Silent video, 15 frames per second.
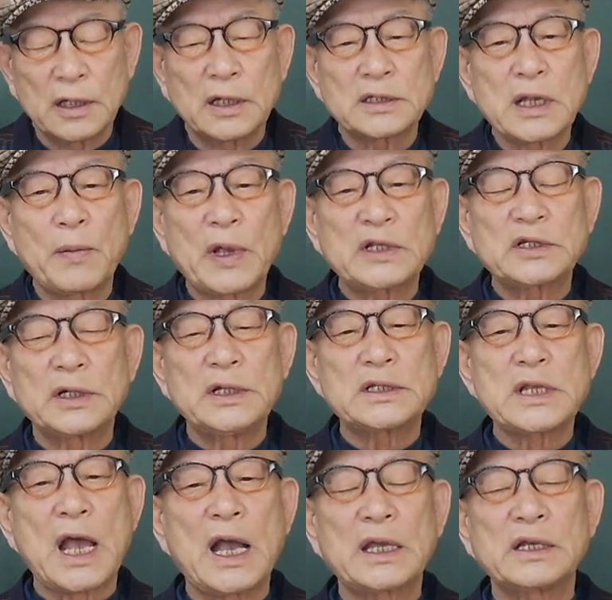사마천이 예,
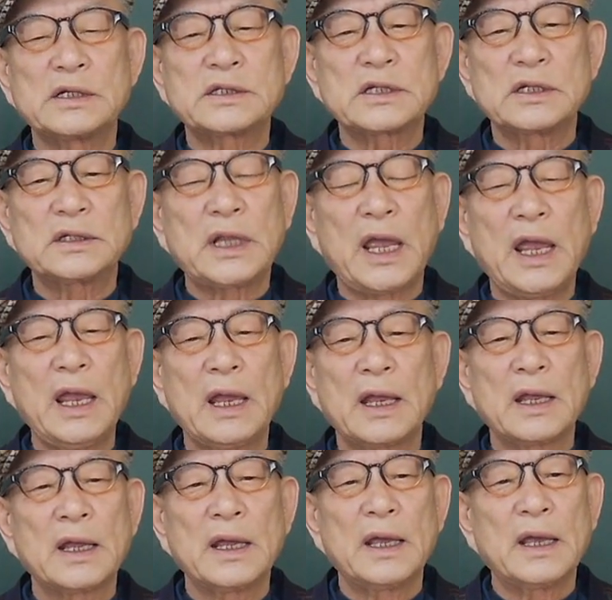사기를 쓸때
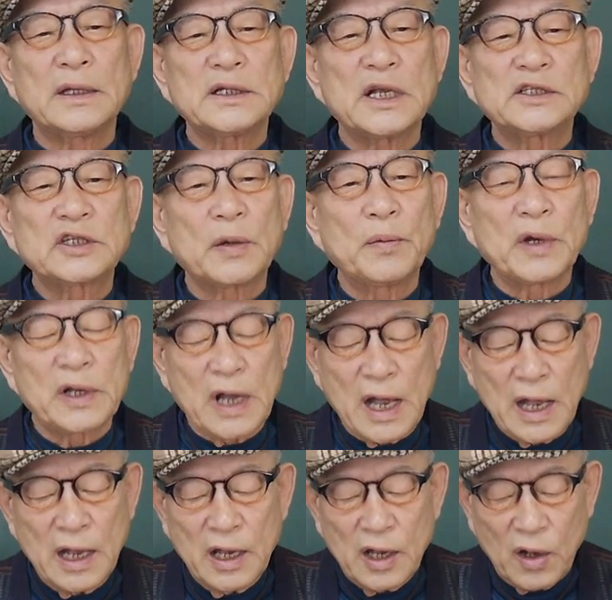예, 제일
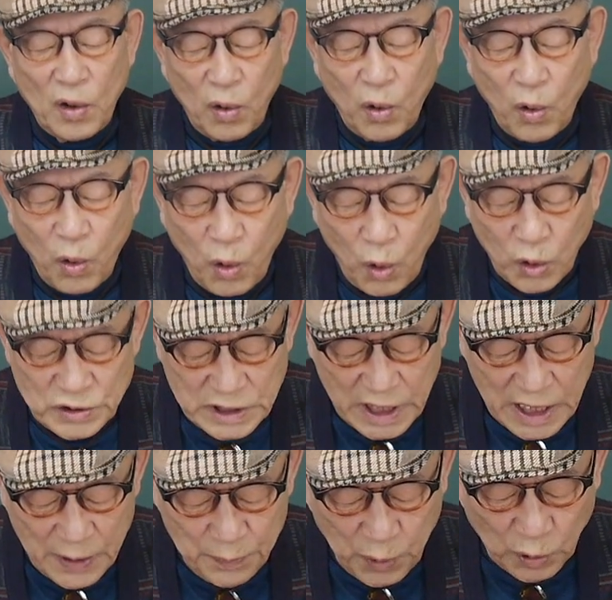첫머리가
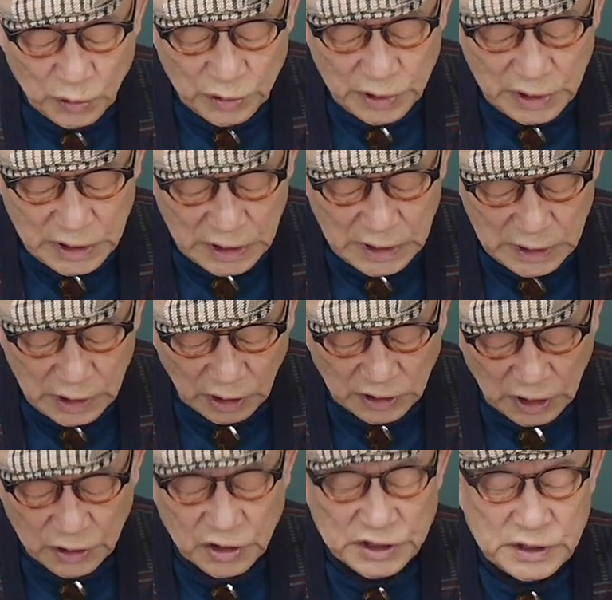오제
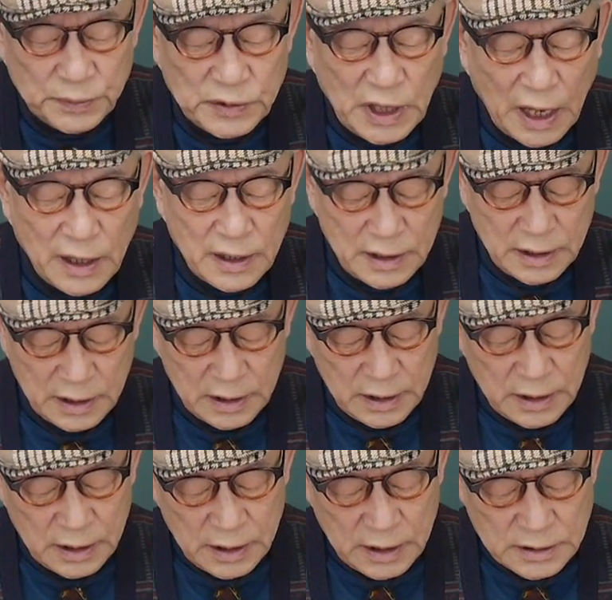본기였던 것입니다.
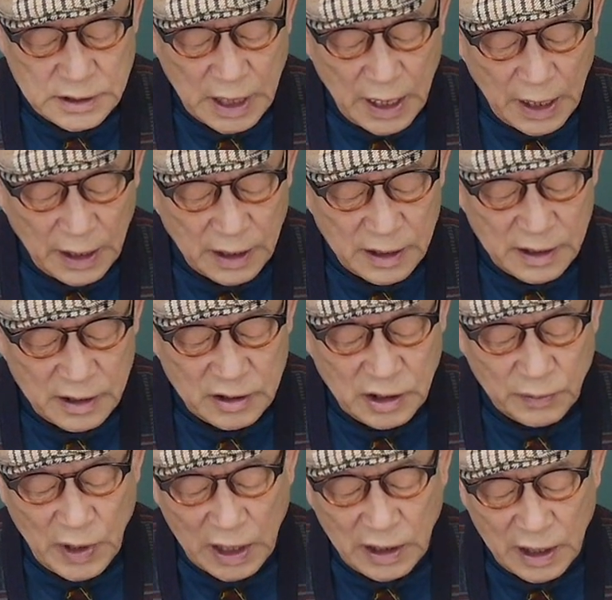자,
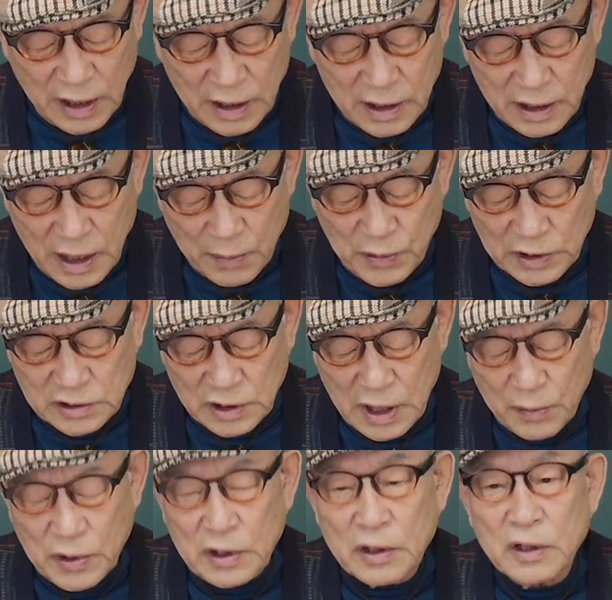그럼 아까 한번 그걸
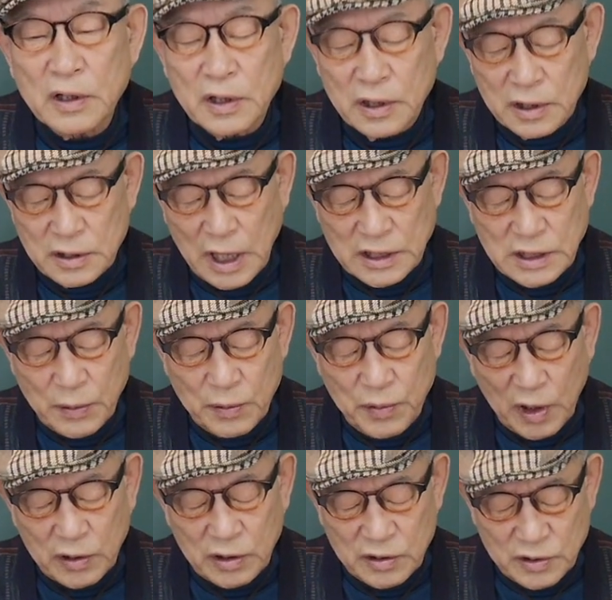한번 다시
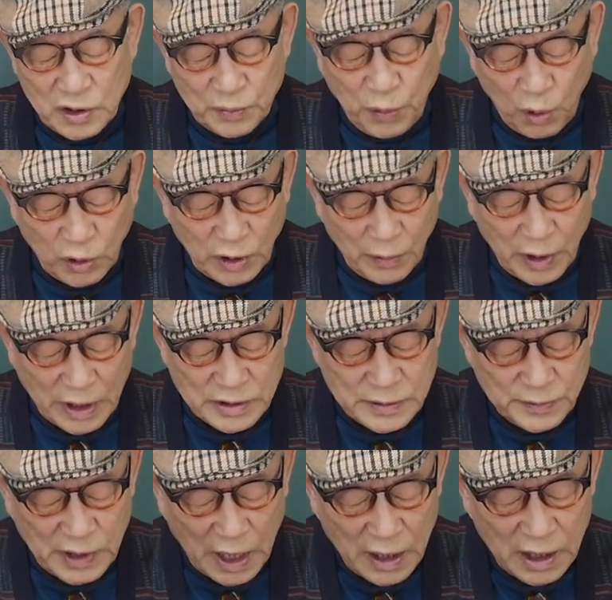한번 저 보고
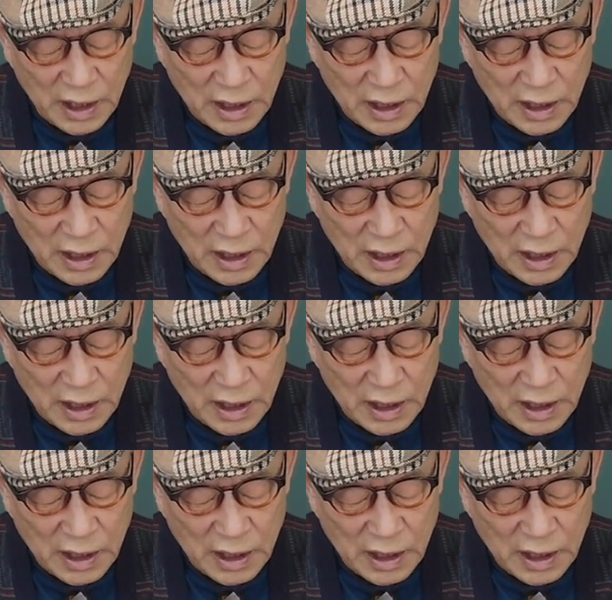넘어갔습니다